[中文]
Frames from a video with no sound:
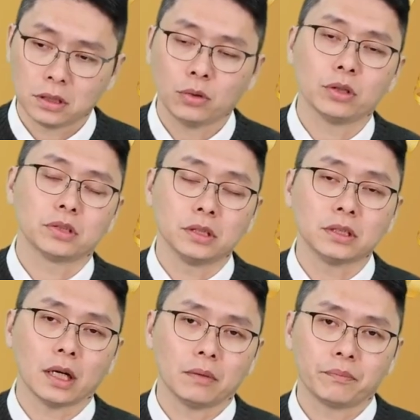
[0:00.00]
年会有成
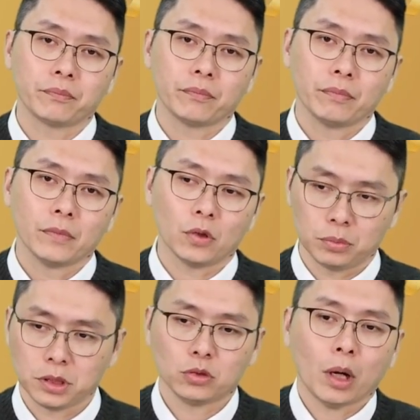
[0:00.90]
长。我
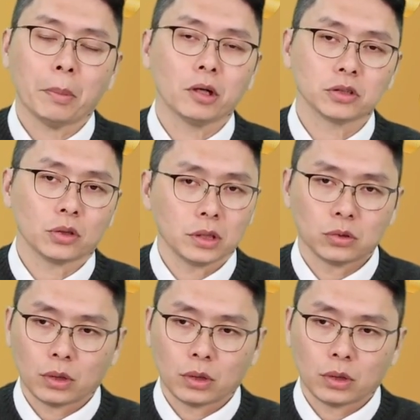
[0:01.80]
们先抓保守一点，